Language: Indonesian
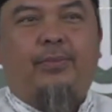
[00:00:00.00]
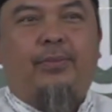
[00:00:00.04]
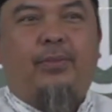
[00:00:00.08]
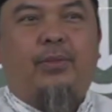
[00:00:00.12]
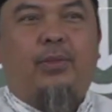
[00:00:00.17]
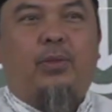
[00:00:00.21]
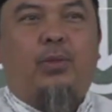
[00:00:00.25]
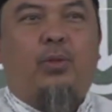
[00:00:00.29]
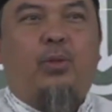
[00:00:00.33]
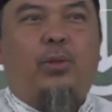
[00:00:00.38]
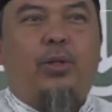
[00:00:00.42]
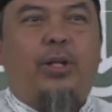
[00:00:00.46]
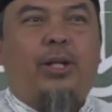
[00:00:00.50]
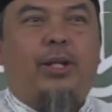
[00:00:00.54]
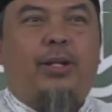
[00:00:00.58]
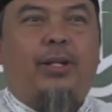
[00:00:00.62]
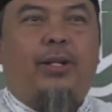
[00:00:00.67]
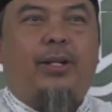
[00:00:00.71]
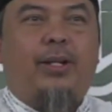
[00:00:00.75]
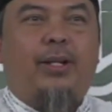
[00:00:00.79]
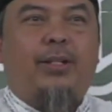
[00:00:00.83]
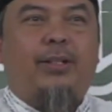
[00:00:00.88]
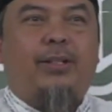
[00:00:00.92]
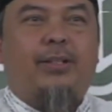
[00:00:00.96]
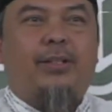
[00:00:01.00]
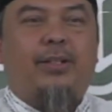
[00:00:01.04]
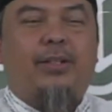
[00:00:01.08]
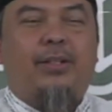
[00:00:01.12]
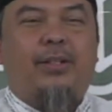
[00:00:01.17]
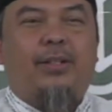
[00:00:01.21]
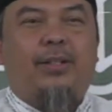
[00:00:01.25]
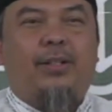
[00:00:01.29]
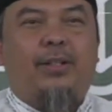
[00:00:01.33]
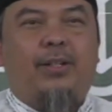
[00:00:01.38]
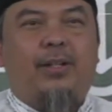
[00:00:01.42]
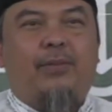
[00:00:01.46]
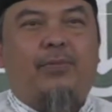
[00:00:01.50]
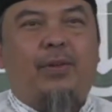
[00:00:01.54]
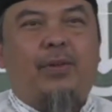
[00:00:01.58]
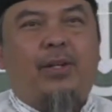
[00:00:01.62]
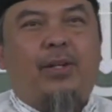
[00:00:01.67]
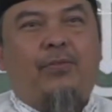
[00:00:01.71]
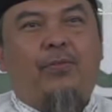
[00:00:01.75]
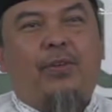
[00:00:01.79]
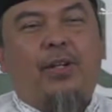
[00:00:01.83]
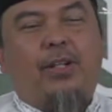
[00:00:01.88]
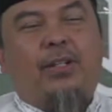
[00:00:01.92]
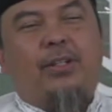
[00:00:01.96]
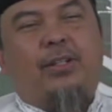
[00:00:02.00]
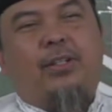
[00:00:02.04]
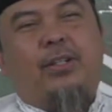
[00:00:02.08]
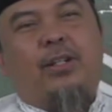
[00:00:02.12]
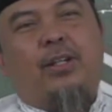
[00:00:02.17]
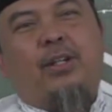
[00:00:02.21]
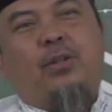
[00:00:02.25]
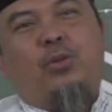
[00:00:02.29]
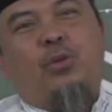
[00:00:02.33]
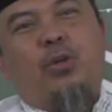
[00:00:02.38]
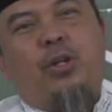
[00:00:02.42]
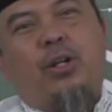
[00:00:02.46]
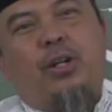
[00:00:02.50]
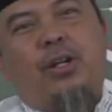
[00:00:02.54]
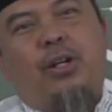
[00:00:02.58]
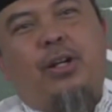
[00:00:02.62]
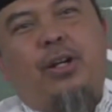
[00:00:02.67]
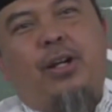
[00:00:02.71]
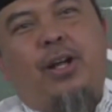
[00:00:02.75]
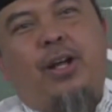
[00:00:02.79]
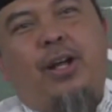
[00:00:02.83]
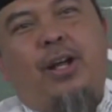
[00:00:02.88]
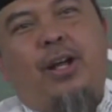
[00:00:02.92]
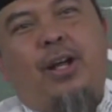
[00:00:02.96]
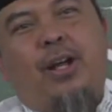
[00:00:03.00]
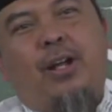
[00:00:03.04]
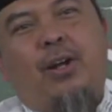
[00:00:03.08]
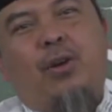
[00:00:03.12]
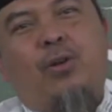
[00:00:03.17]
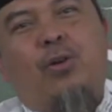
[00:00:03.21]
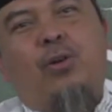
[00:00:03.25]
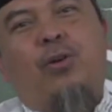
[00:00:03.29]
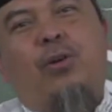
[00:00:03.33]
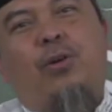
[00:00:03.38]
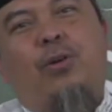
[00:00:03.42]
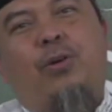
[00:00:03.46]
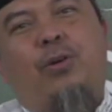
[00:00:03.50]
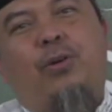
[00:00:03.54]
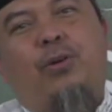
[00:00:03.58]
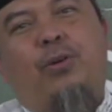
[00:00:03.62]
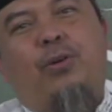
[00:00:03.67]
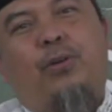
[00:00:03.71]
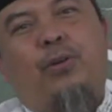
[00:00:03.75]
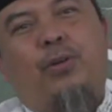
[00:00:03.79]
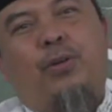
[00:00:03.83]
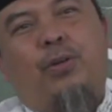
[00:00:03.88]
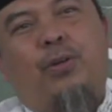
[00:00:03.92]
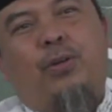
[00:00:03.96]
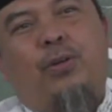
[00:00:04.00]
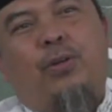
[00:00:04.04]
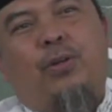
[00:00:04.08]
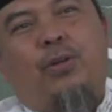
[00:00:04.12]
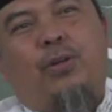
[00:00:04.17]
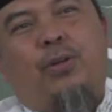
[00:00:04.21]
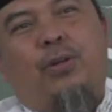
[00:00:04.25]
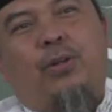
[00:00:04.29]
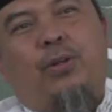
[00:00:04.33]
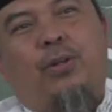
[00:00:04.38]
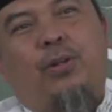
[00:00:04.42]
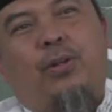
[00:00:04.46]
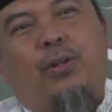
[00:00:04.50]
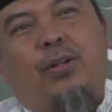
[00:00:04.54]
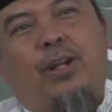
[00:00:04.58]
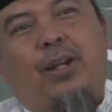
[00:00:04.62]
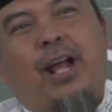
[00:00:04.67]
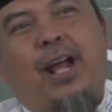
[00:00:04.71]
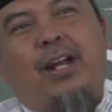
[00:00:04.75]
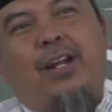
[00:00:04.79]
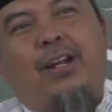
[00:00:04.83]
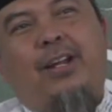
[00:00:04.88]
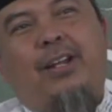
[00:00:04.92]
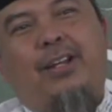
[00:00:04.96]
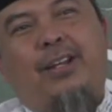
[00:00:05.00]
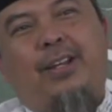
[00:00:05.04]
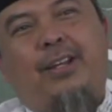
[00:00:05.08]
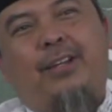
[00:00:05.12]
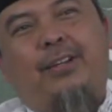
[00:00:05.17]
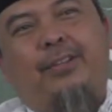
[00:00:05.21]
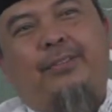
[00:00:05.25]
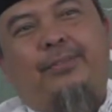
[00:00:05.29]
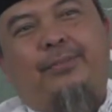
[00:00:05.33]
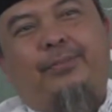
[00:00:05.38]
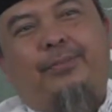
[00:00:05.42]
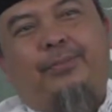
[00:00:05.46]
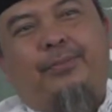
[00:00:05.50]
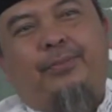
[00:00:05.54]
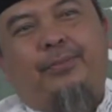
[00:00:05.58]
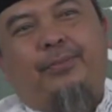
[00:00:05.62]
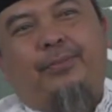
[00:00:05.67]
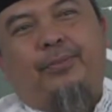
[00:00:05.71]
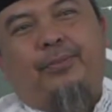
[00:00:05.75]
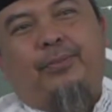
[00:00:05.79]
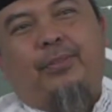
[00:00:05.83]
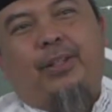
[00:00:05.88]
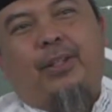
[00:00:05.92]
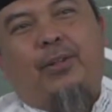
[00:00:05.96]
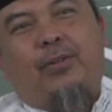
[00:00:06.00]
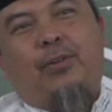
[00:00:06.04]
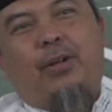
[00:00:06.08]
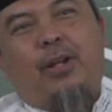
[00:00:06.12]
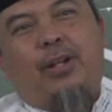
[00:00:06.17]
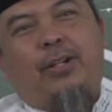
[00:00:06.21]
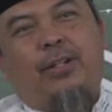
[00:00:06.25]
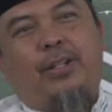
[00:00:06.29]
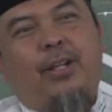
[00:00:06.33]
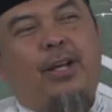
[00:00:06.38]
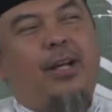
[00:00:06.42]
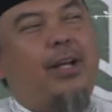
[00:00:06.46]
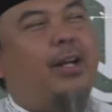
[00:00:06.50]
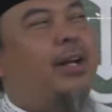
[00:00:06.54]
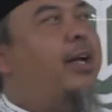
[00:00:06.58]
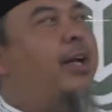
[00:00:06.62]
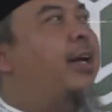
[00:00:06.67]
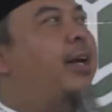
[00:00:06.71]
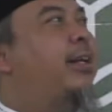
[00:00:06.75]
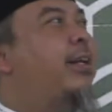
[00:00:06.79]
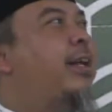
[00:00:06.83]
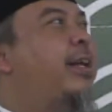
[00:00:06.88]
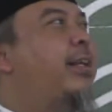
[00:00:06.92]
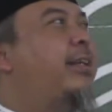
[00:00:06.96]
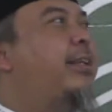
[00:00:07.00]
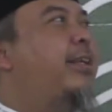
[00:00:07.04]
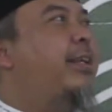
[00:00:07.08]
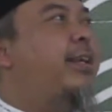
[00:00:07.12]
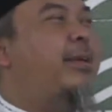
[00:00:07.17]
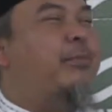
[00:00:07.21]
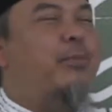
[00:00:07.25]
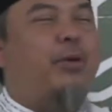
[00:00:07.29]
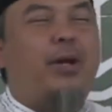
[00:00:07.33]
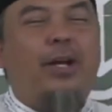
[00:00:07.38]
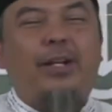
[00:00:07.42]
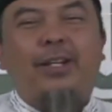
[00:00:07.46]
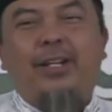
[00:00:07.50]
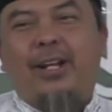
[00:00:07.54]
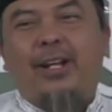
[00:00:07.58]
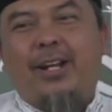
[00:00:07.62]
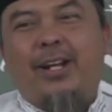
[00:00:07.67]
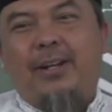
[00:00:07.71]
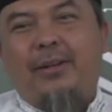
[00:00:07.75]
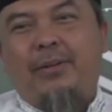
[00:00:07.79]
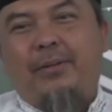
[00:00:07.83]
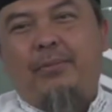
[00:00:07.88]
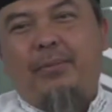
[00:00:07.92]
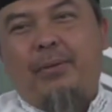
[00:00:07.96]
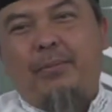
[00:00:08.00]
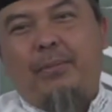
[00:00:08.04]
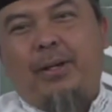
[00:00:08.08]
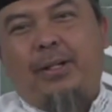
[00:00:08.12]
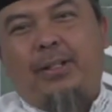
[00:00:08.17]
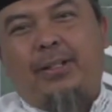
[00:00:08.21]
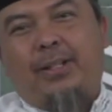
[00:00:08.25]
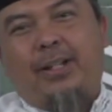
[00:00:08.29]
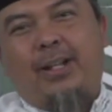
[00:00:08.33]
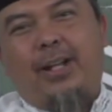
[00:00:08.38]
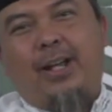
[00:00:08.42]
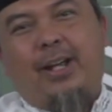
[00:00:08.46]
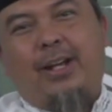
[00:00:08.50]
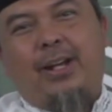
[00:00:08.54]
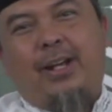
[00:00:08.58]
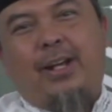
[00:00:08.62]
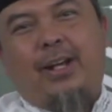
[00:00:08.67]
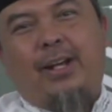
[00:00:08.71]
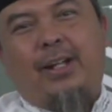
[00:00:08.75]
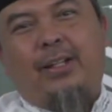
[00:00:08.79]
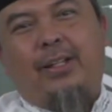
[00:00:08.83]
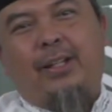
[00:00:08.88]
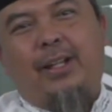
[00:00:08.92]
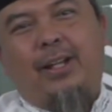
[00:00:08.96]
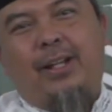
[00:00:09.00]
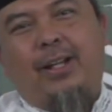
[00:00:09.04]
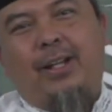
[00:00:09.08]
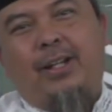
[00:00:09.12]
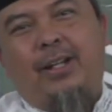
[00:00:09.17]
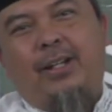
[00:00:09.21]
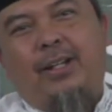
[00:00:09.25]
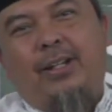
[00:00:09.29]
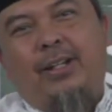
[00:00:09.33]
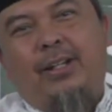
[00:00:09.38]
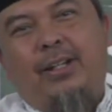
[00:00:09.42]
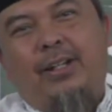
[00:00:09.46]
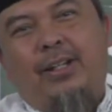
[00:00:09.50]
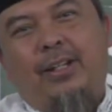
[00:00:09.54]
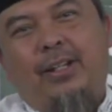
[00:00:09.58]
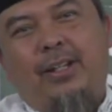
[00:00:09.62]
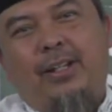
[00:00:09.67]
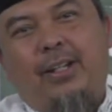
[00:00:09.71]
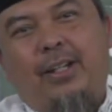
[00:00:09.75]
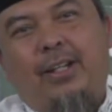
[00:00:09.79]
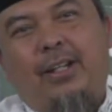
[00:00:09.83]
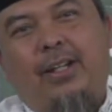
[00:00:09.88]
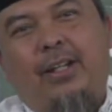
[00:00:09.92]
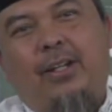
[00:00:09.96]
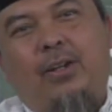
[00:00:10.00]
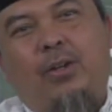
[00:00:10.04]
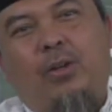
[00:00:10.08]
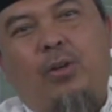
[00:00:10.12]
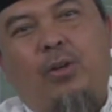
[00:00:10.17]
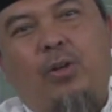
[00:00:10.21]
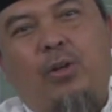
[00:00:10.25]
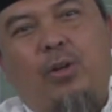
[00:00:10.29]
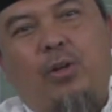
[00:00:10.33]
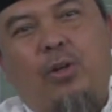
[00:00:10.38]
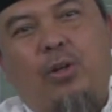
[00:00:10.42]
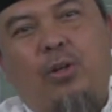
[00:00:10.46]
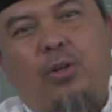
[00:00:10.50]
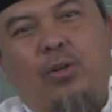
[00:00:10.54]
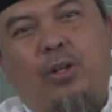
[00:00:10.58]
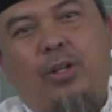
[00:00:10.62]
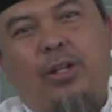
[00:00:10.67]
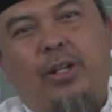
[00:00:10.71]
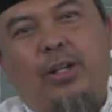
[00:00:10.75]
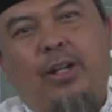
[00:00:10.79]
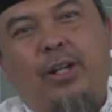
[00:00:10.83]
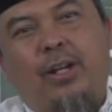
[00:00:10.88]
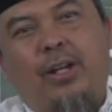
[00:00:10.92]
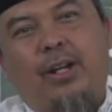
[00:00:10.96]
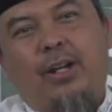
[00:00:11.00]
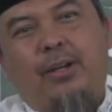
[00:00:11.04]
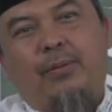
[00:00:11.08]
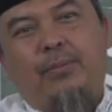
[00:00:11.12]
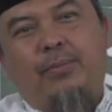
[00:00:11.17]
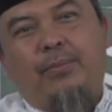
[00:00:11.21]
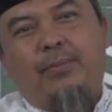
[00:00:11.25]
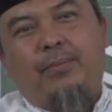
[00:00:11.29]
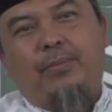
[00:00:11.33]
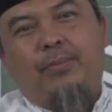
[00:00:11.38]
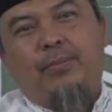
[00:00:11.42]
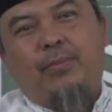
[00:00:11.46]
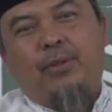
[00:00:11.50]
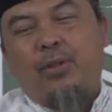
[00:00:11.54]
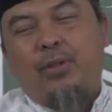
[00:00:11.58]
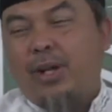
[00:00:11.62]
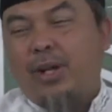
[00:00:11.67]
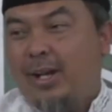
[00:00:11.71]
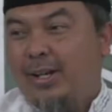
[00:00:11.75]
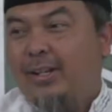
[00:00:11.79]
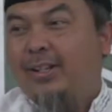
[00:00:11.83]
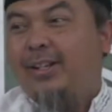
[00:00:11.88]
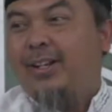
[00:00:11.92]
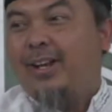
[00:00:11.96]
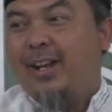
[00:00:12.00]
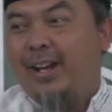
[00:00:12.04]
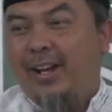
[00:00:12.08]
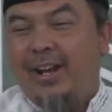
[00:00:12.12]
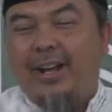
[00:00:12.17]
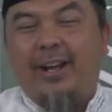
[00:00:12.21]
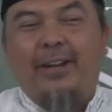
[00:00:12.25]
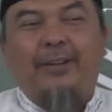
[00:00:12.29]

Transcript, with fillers: Mu'iddat uh, apa? Fattakun naro. Nar kan ya? Di Quran jarang dan tidak, bukan jarang, memang tidak ada kata nironun di dalam Quran tidak ada.